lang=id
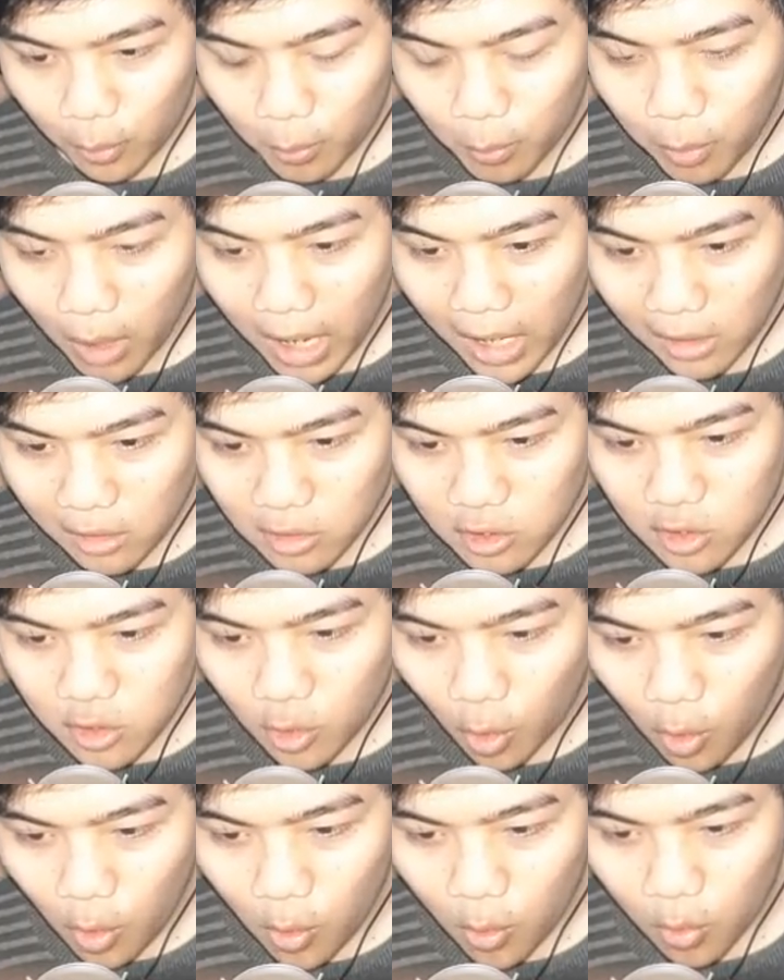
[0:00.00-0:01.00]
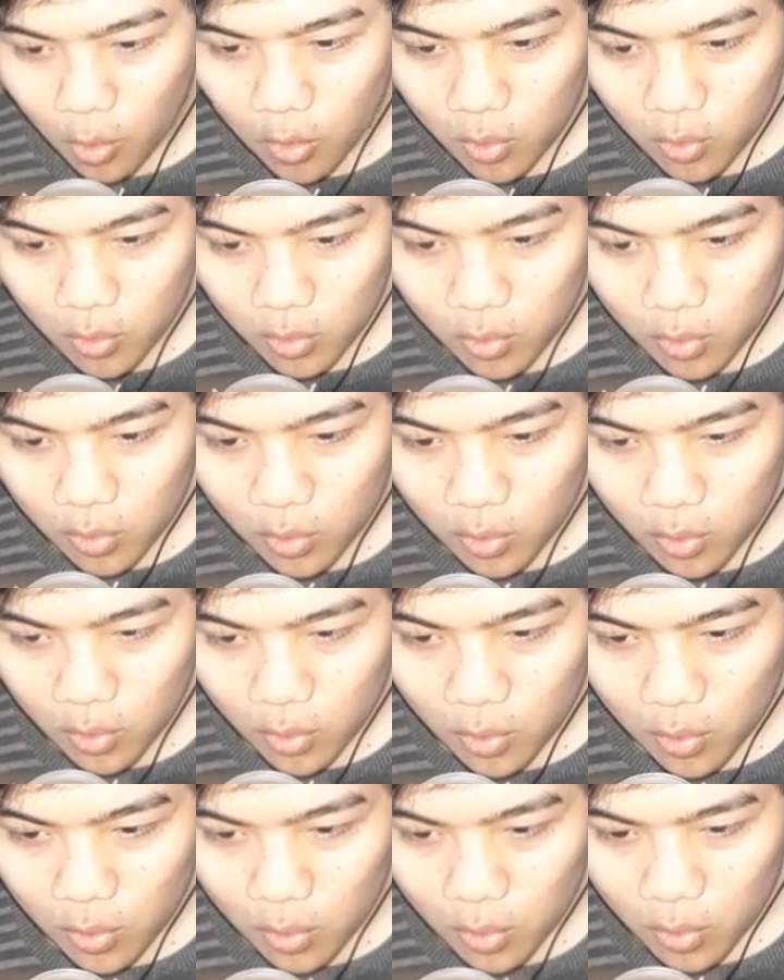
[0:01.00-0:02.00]
Bakso.
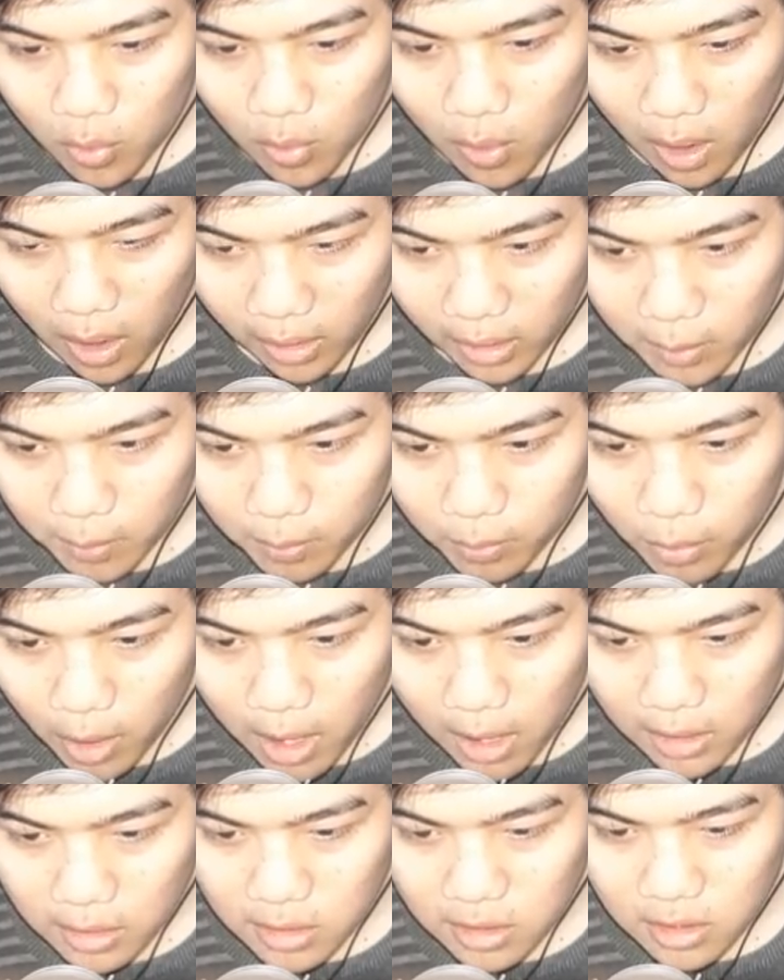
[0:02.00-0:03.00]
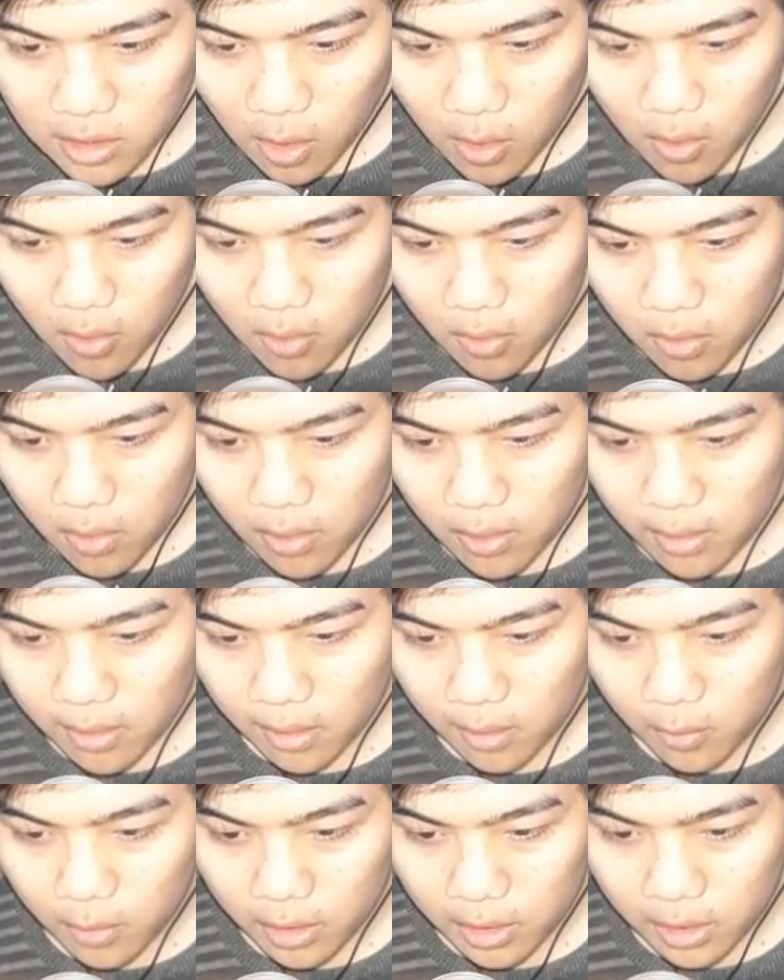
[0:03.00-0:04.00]
Ada bakso.
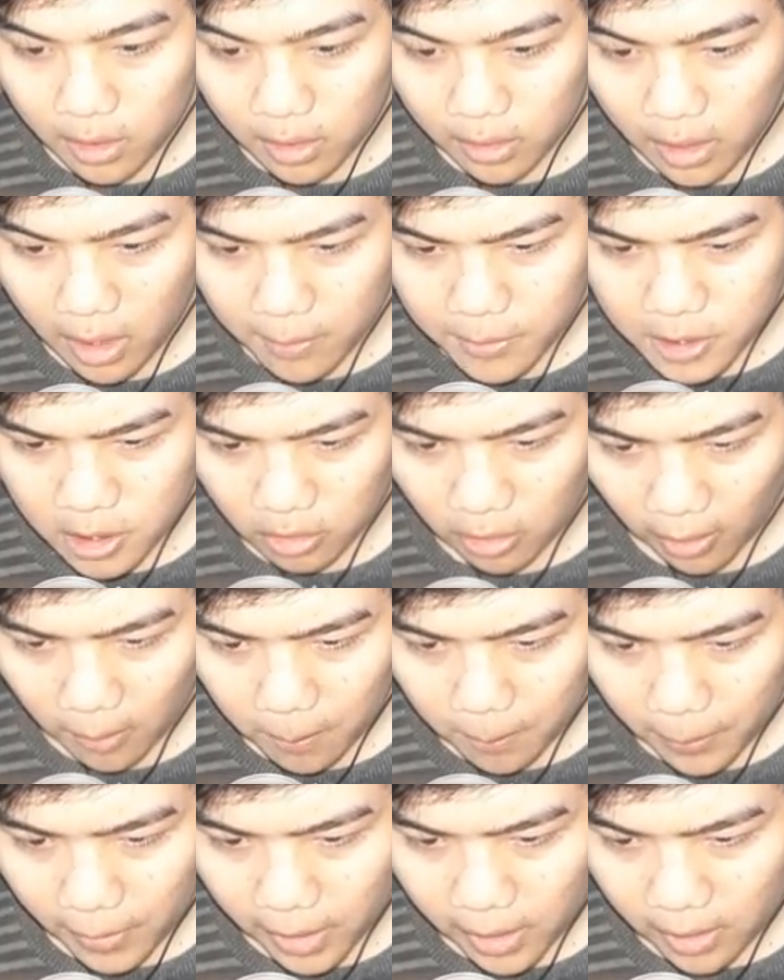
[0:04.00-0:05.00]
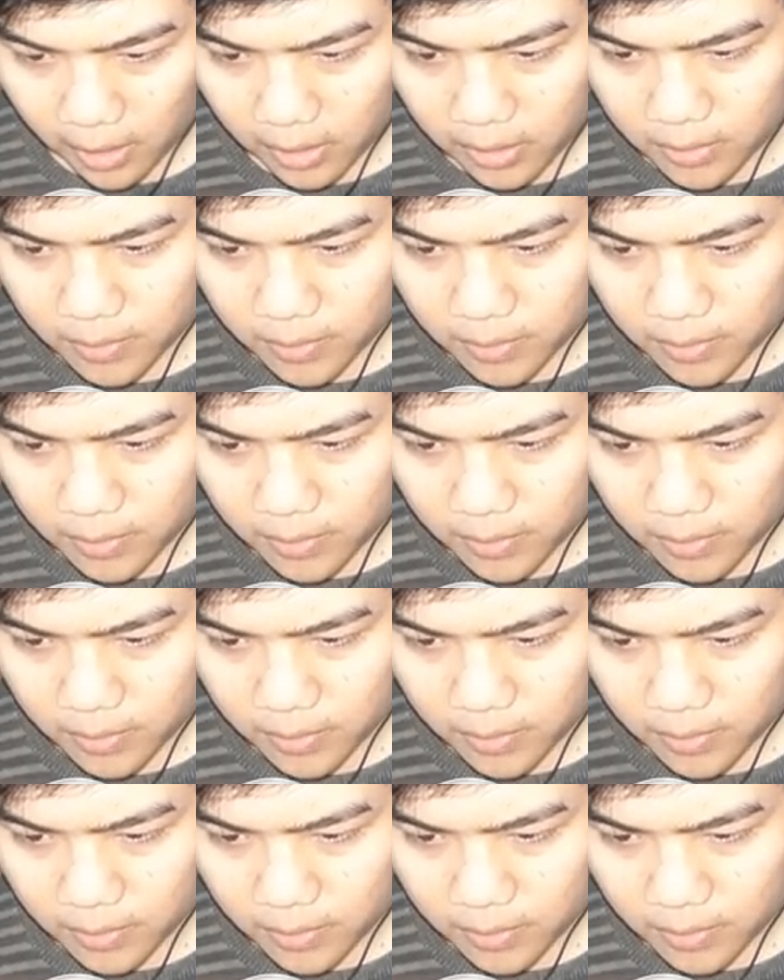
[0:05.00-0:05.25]
Lalu ada ini apa sih? Tempe ya?